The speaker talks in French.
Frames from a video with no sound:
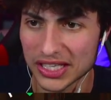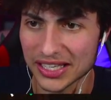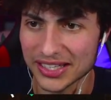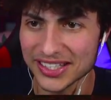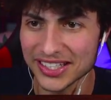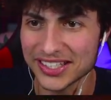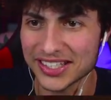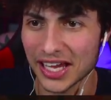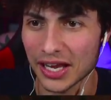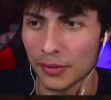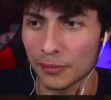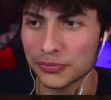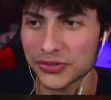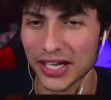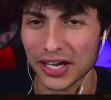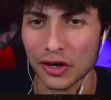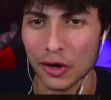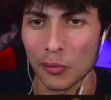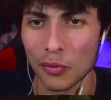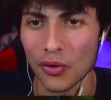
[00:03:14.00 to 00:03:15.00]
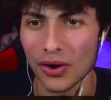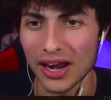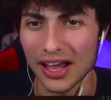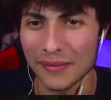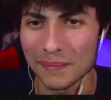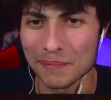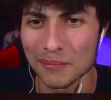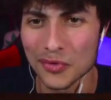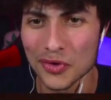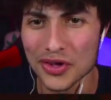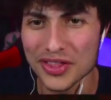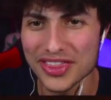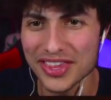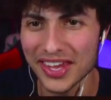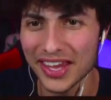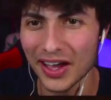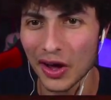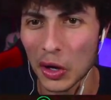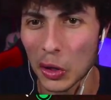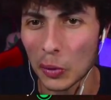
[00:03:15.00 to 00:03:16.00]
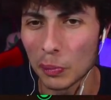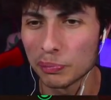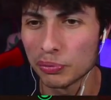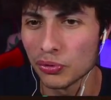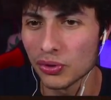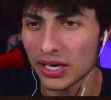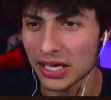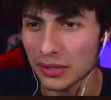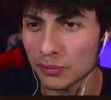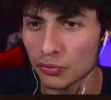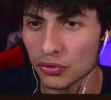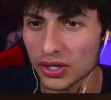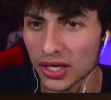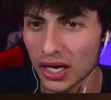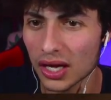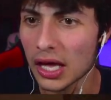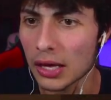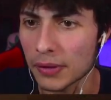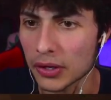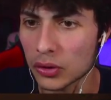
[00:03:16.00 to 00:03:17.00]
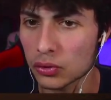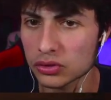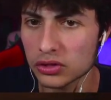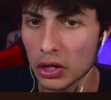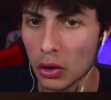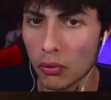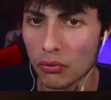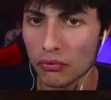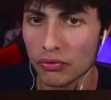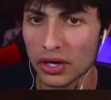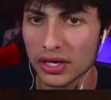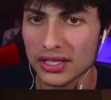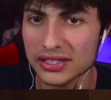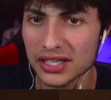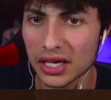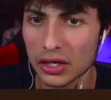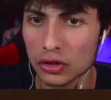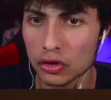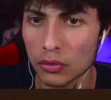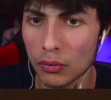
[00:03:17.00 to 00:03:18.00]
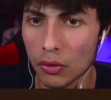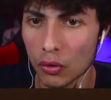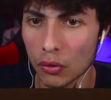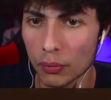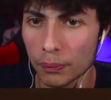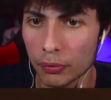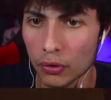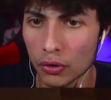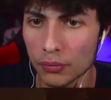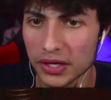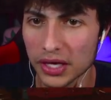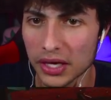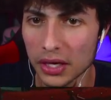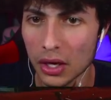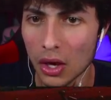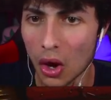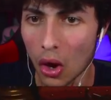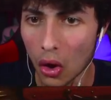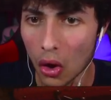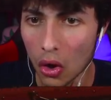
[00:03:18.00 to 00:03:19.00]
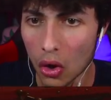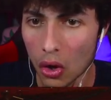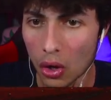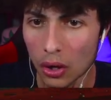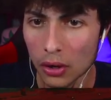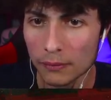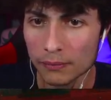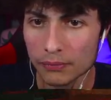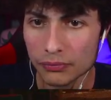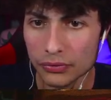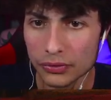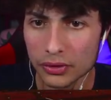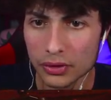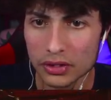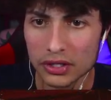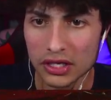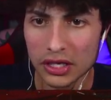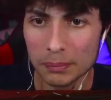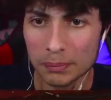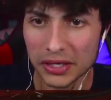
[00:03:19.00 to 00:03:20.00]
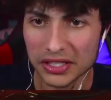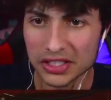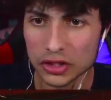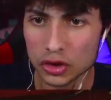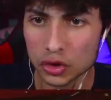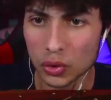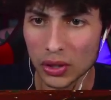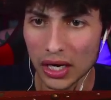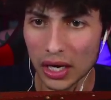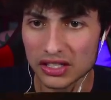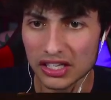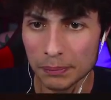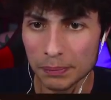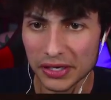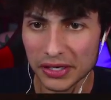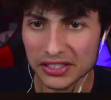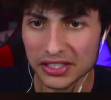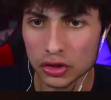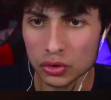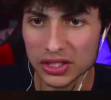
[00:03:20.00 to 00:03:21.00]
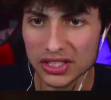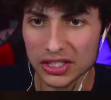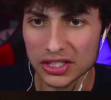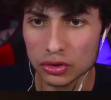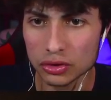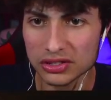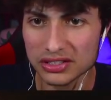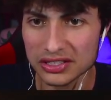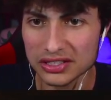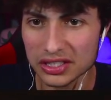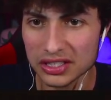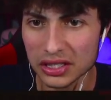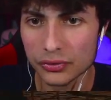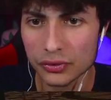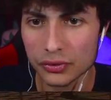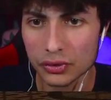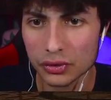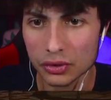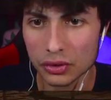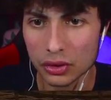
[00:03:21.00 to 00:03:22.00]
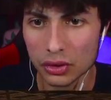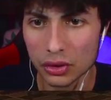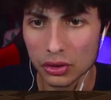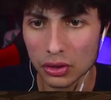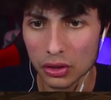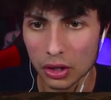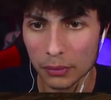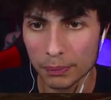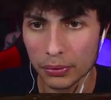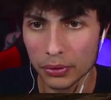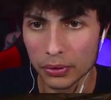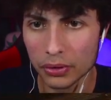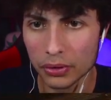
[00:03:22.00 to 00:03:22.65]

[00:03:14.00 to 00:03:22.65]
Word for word: nickel. Putain, comment on l'a mené en bourrique, mon gars. et eh ben écoutez, on va aller directement au premier. Oh Il y a une partie de jouer là. Il y a une partie de jouer qui est juste ici. Hop